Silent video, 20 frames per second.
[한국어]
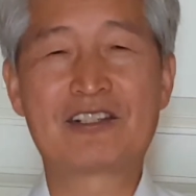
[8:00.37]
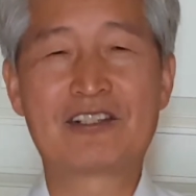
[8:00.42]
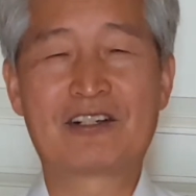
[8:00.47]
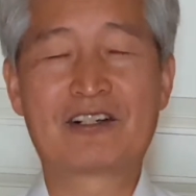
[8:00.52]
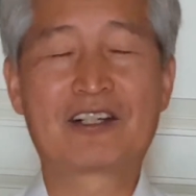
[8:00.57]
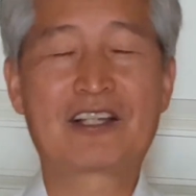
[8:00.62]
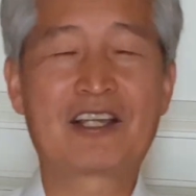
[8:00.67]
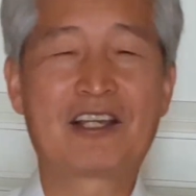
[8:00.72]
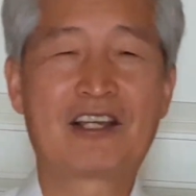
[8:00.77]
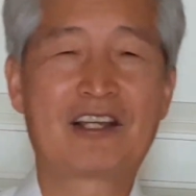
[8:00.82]

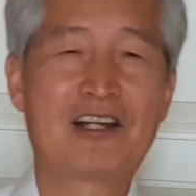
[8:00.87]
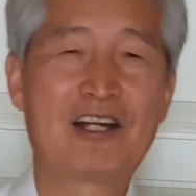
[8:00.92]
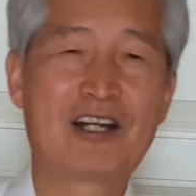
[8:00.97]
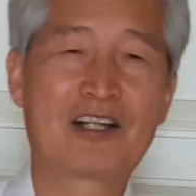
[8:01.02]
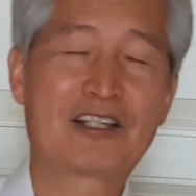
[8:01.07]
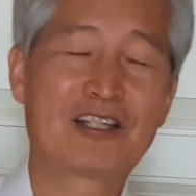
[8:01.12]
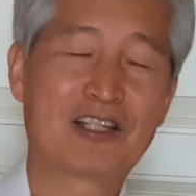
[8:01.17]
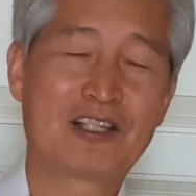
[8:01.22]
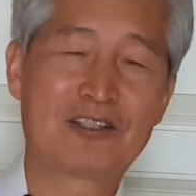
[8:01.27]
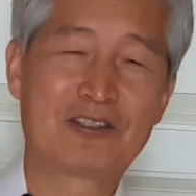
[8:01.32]

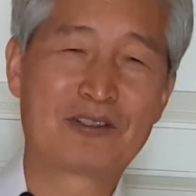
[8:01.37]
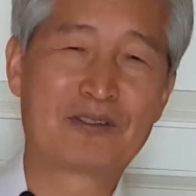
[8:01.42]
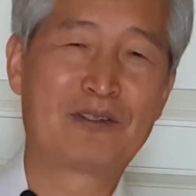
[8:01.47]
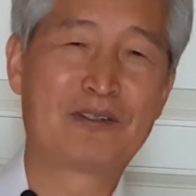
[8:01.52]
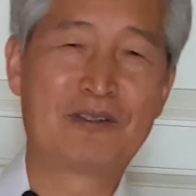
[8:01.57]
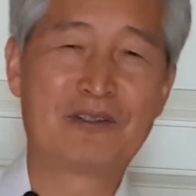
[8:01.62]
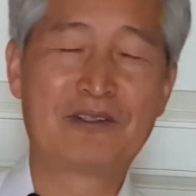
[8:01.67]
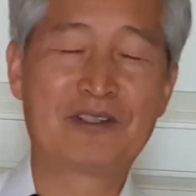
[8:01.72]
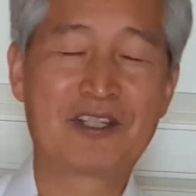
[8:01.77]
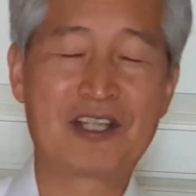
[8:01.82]

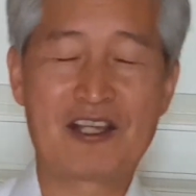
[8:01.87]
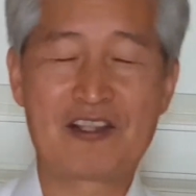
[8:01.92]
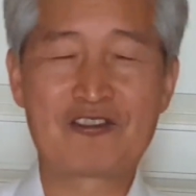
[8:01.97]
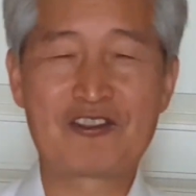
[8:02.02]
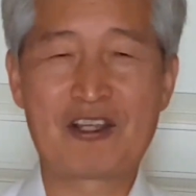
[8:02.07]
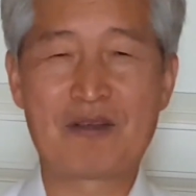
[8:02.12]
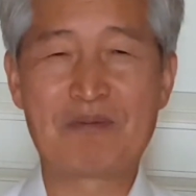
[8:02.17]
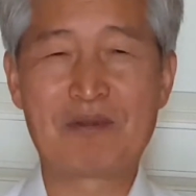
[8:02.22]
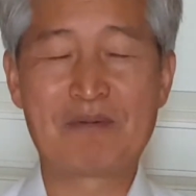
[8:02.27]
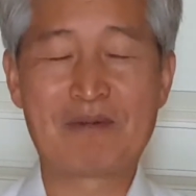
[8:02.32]
성쾌하기도
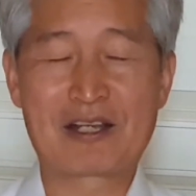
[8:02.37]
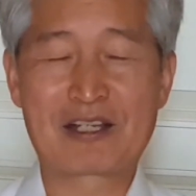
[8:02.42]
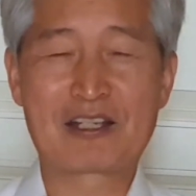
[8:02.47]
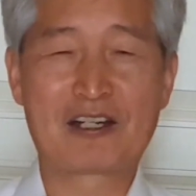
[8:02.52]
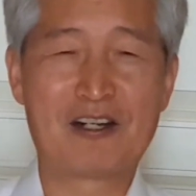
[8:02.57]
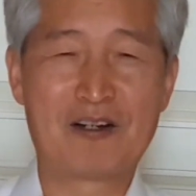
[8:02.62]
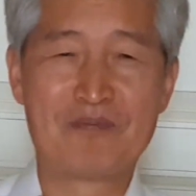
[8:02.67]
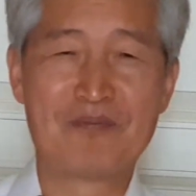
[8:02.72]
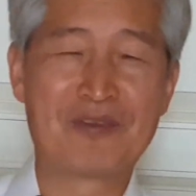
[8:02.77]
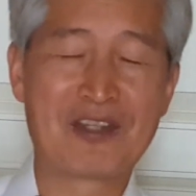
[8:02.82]
예수의 피밖에
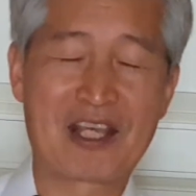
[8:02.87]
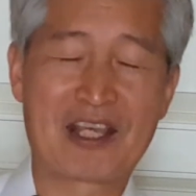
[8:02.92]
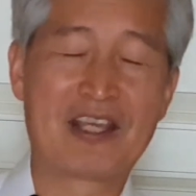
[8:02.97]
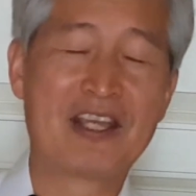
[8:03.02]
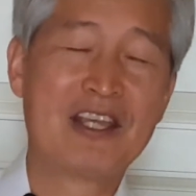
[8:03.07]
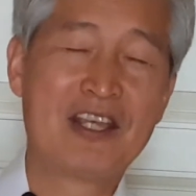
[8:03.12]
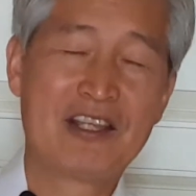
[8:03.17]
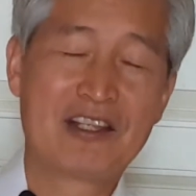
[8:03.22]
없네